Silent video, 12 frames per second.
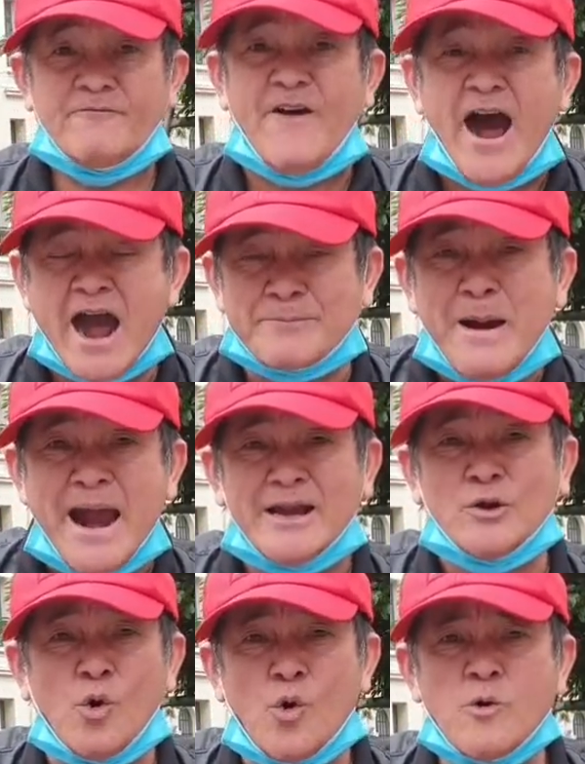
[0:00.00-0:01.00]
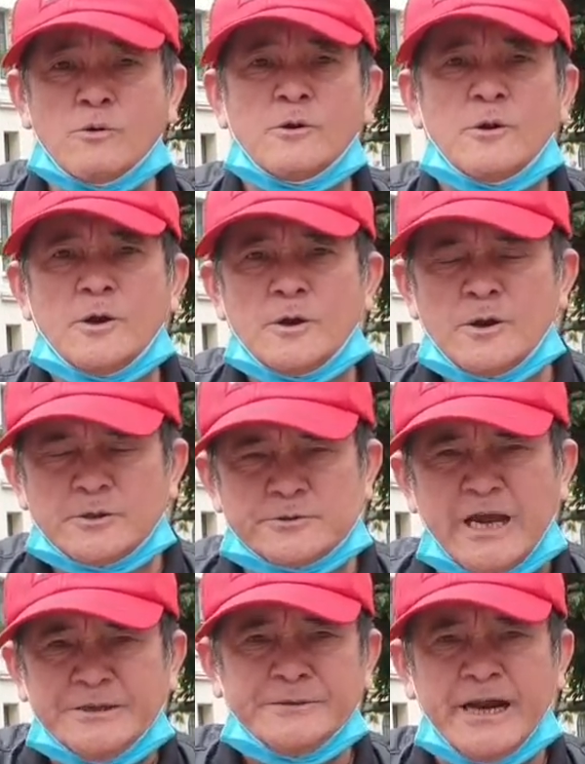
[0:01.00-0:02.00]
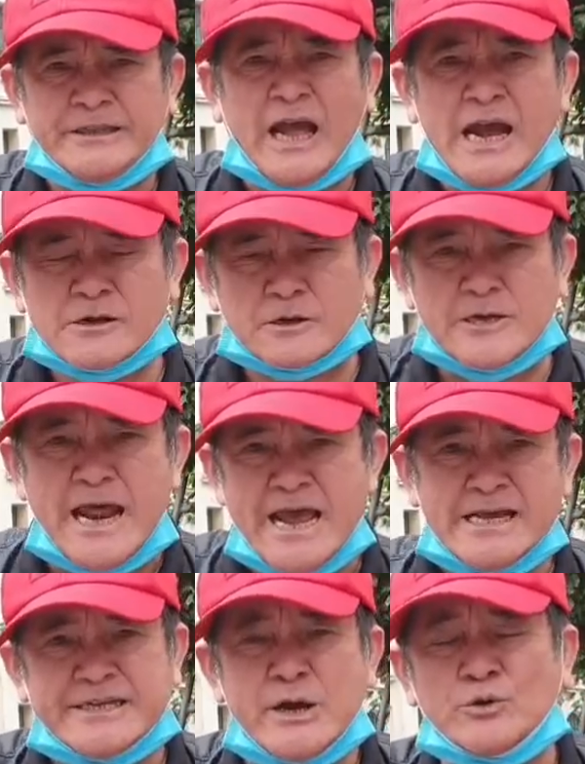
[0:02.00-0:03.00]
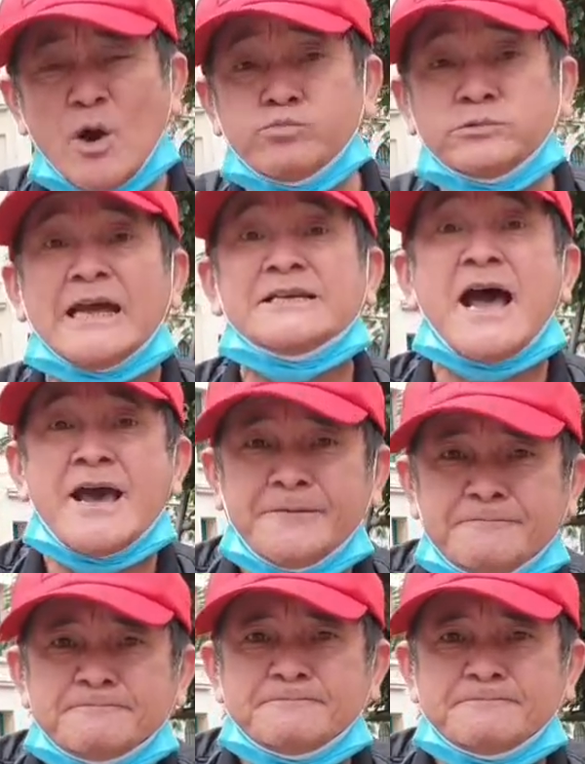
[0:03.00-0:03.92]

và bè lũ Trần Ních Tắc, Lê Chiêu Thống tay sai.